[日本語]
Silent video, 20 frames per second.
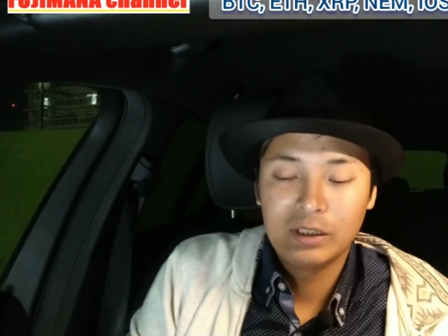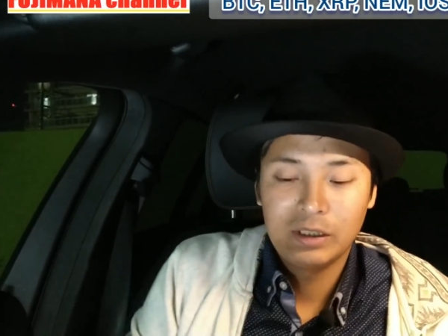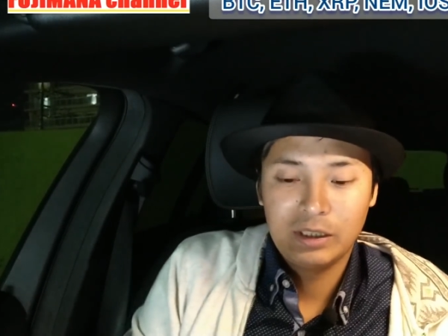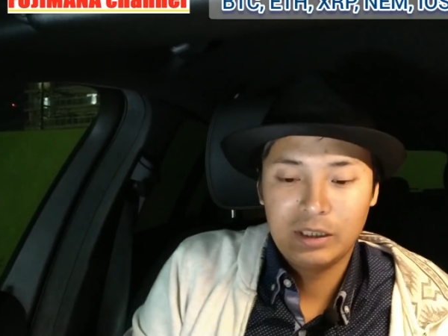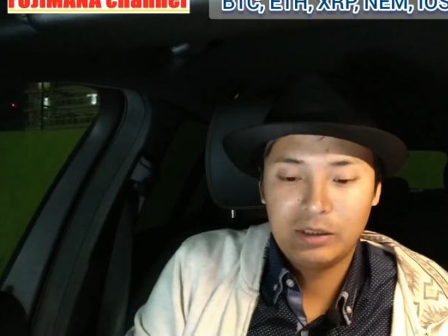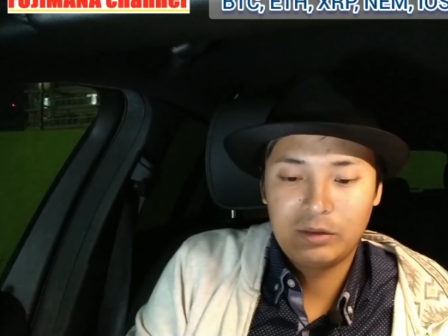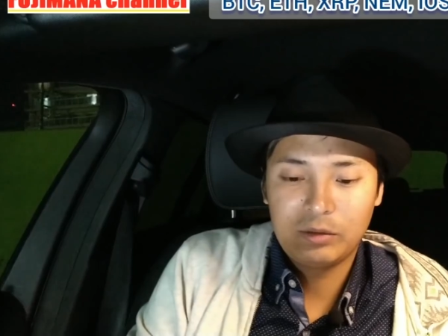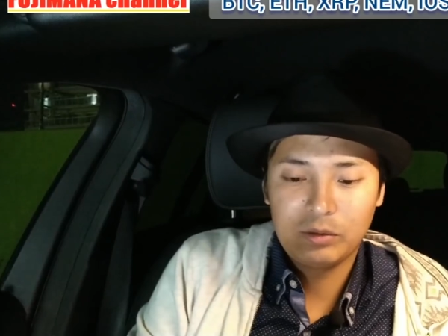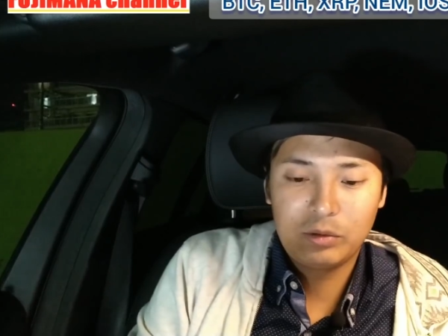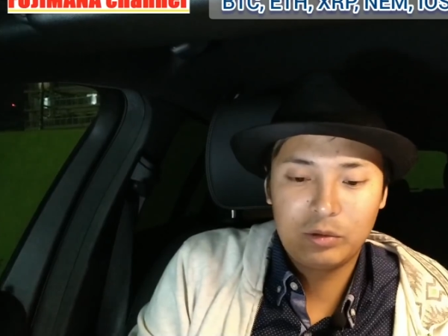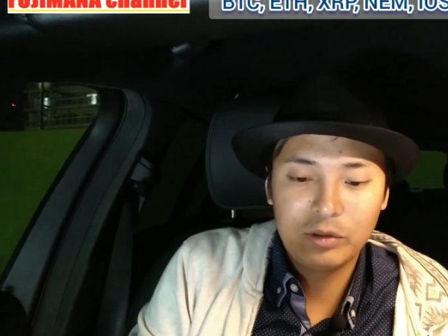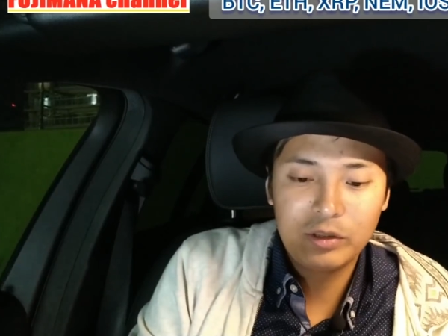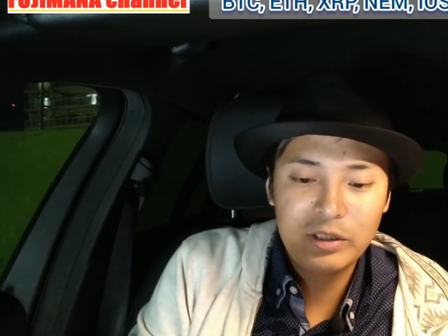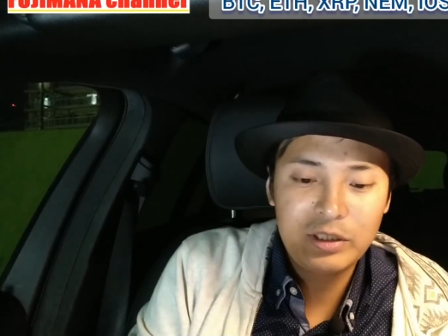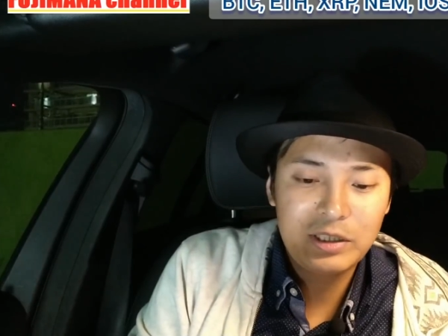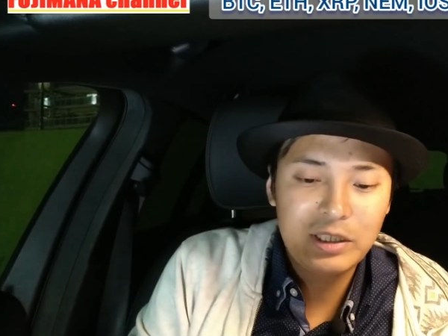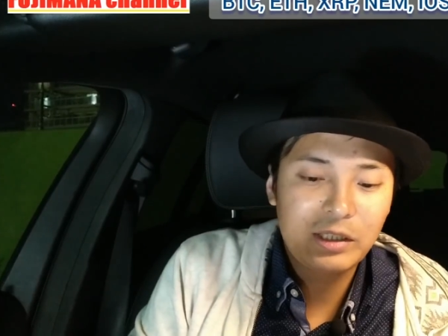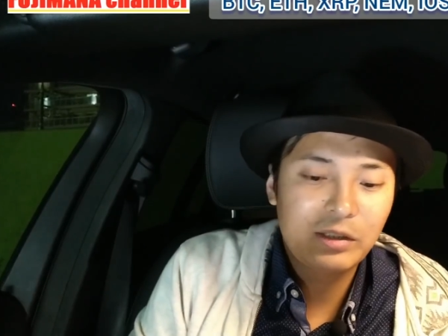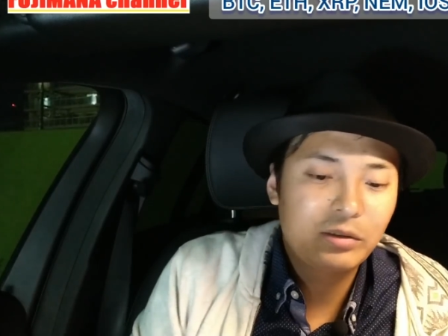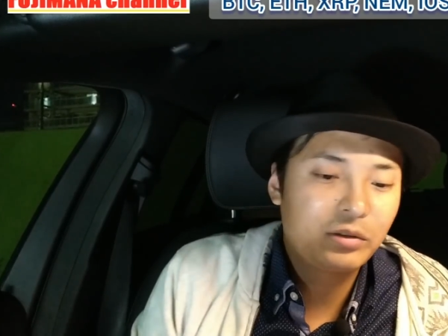えっと、
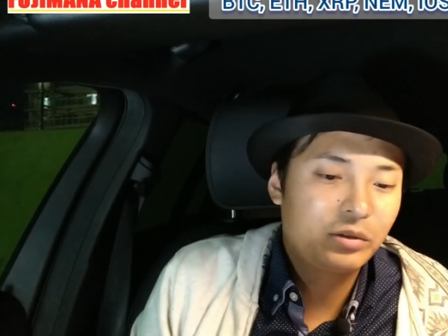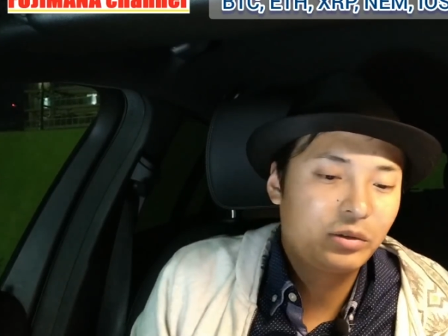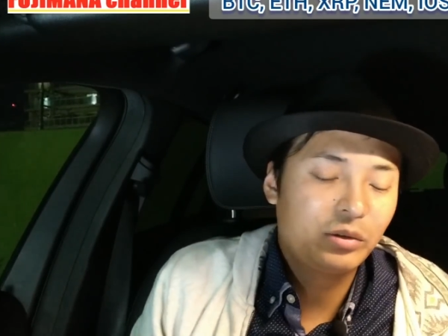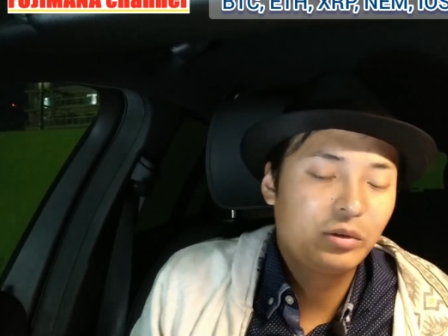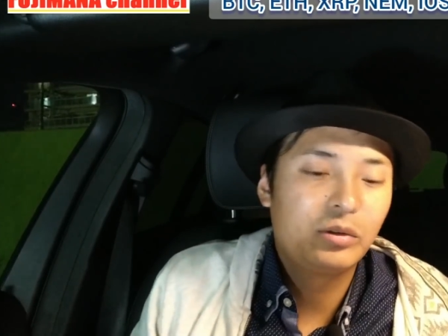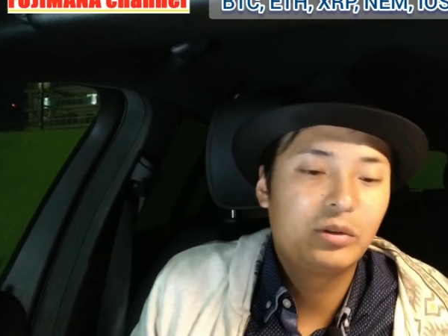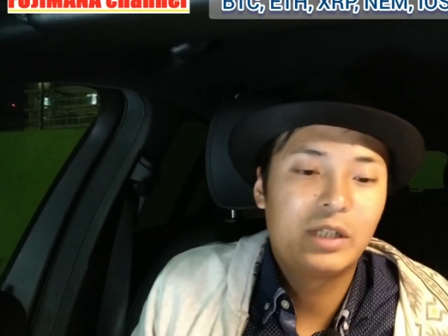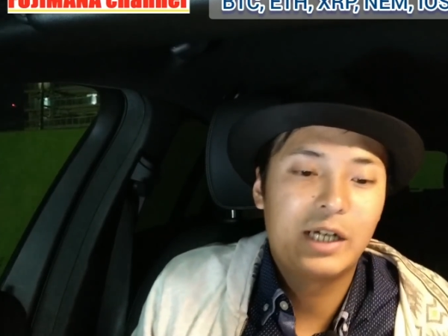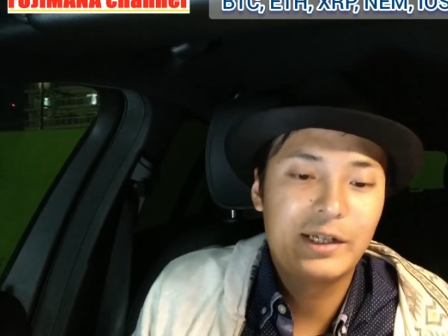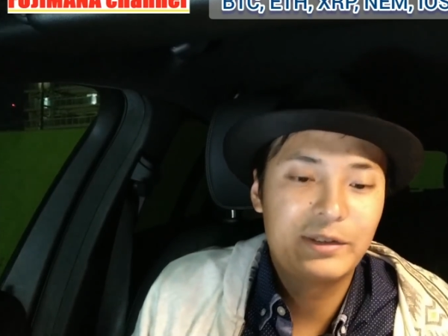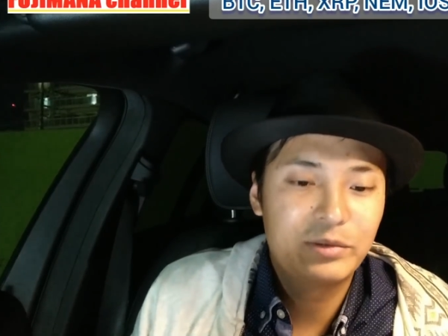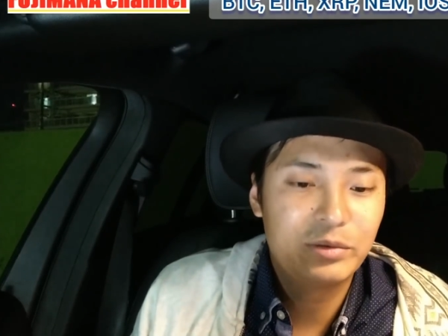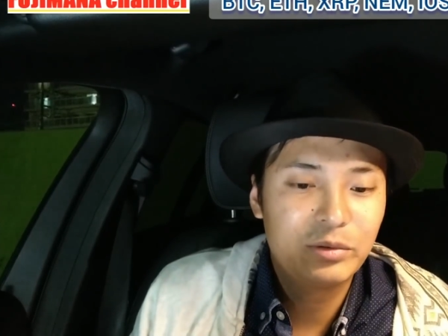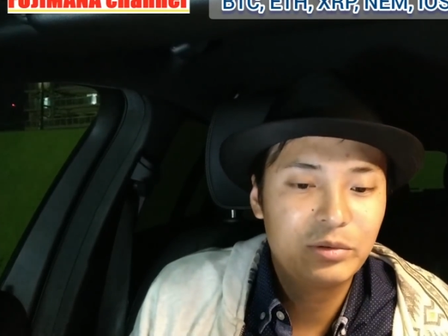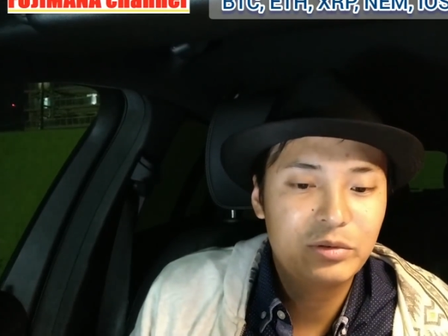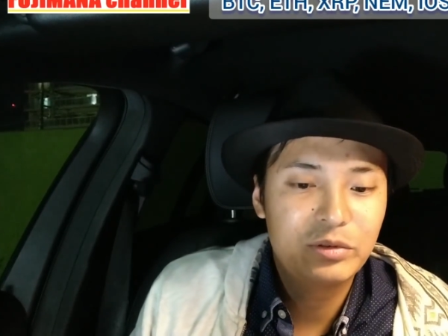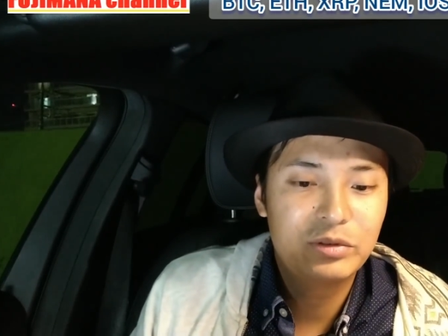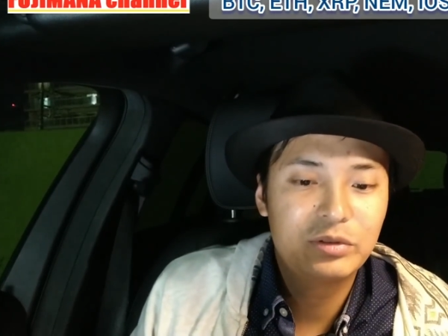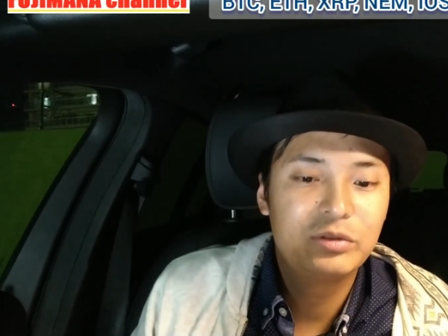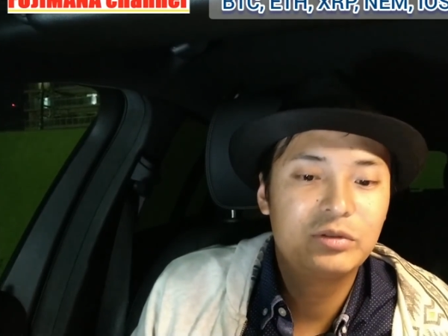コインチェックの仮
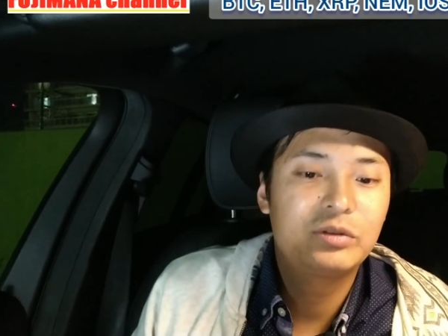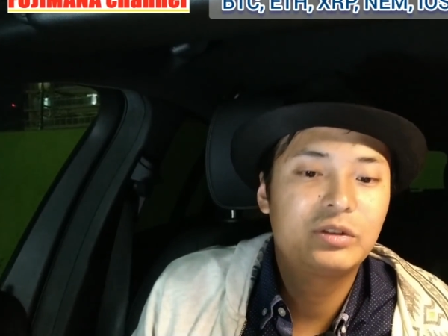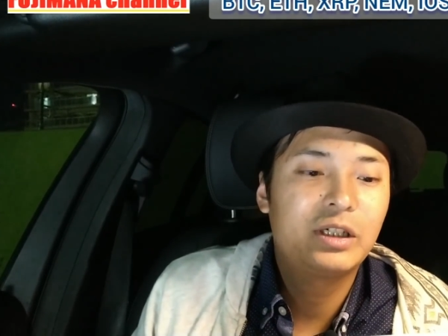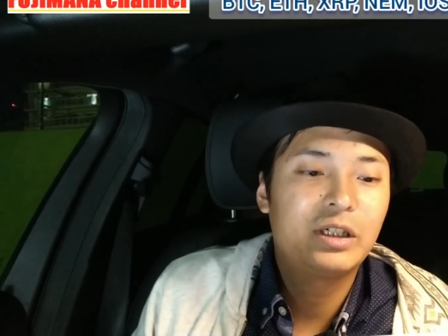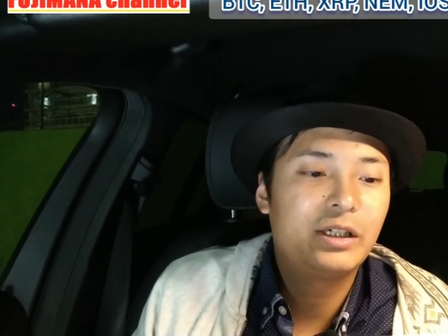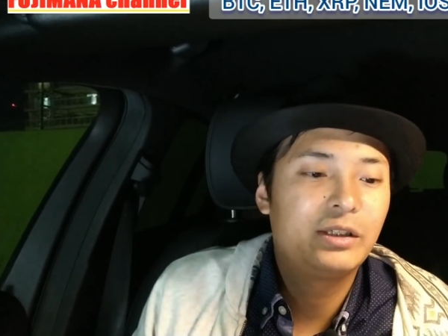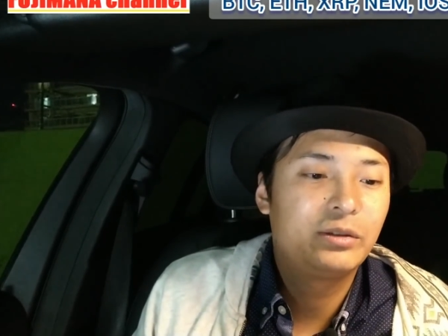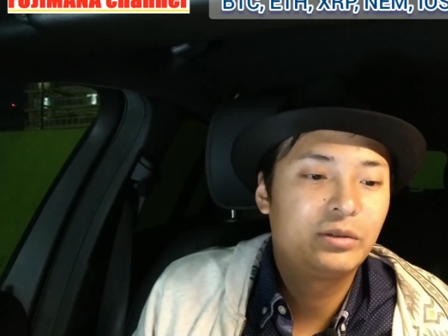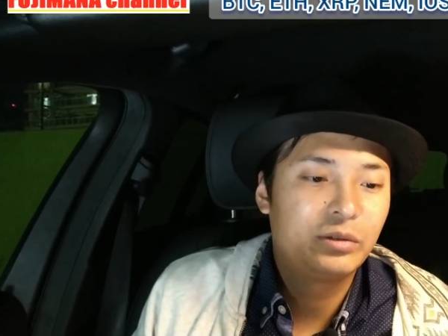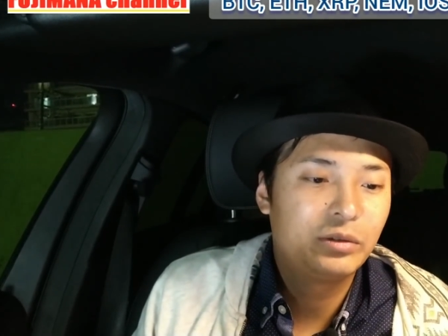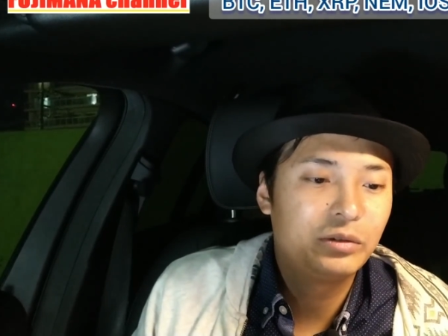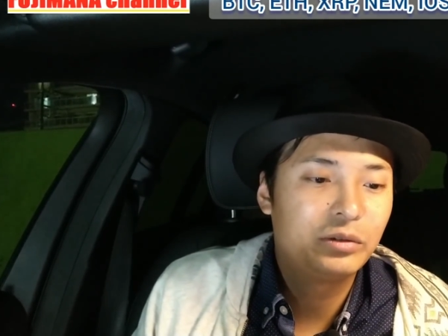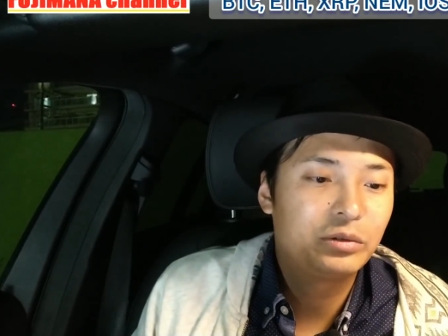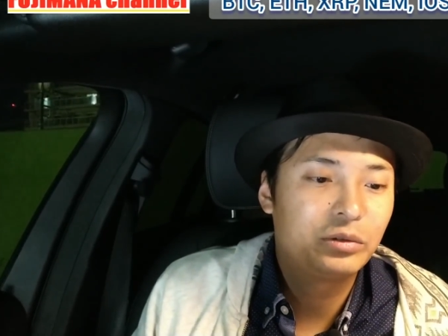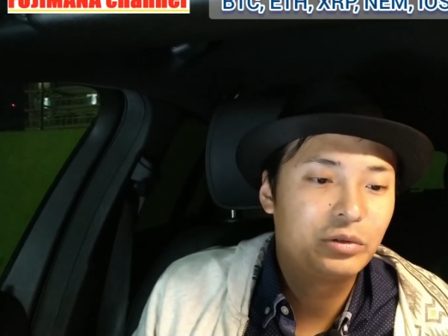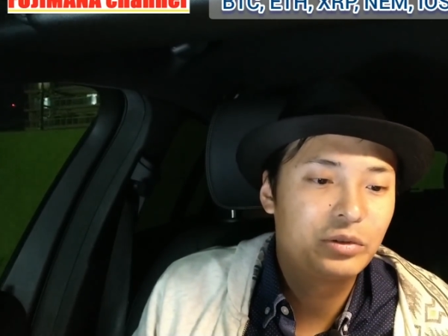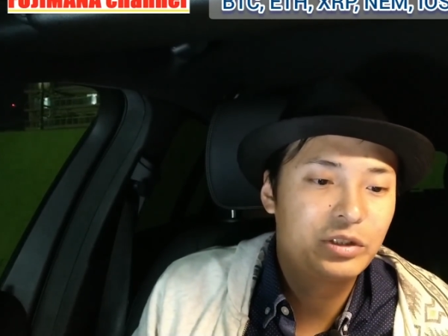想通貨の土